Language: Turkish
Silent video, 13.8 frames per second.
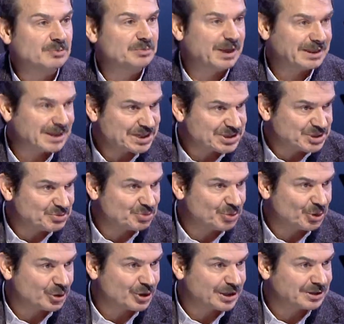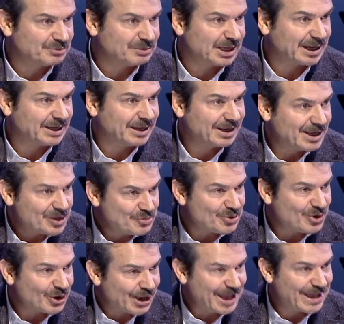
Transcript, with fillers: ben de eski bir bürokrattım evet, yani size. böyle